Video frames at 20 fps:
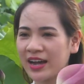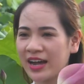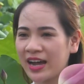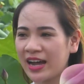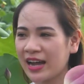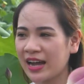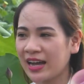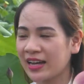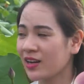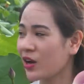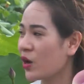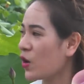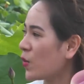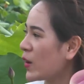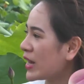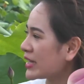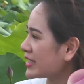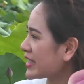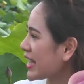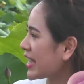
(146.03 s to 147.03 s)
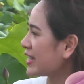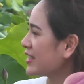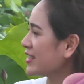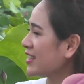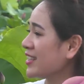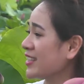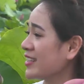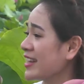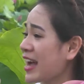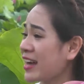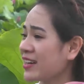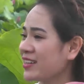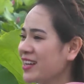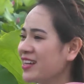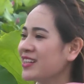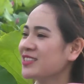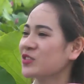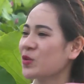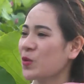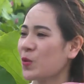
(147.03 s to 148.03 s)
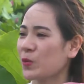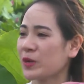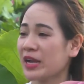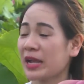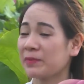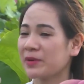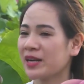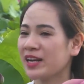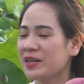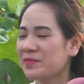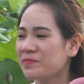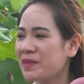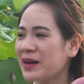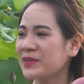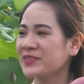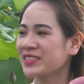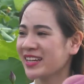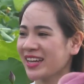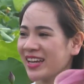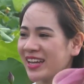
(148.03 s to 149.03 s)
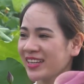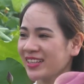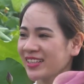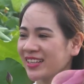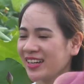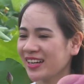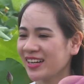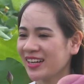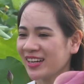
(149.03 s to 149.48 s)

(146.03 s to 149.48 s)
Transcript: và hoa sen thì đang nở rộ đẹp hơn bao giờ hết.